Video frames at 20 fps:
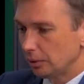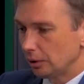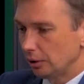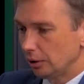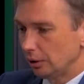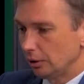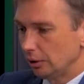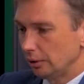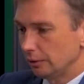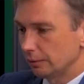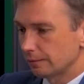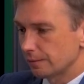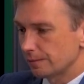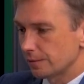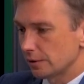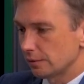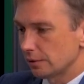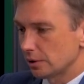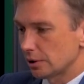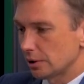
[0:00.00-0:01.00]
И в
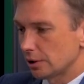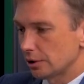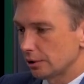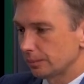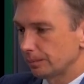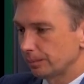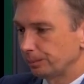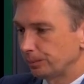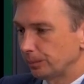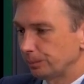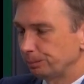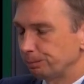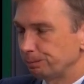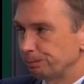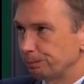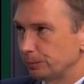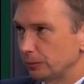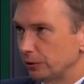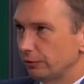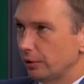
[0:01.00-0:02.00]
связи с
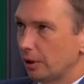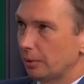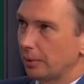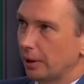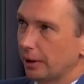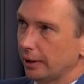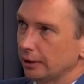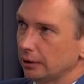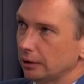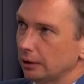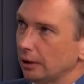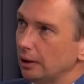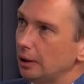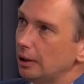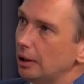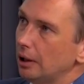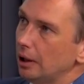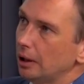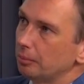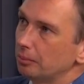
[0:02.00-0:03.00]
этим два проекта
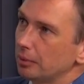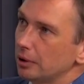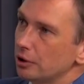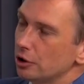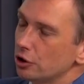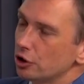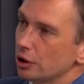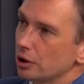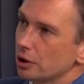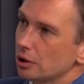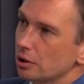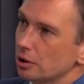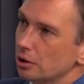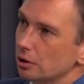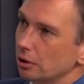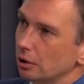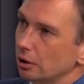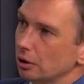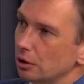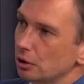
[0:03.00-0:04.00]
мы сейчас
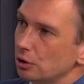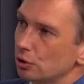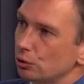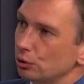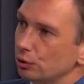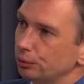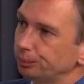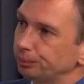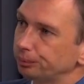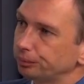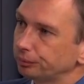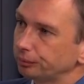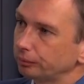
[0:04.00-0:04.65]
реализуем.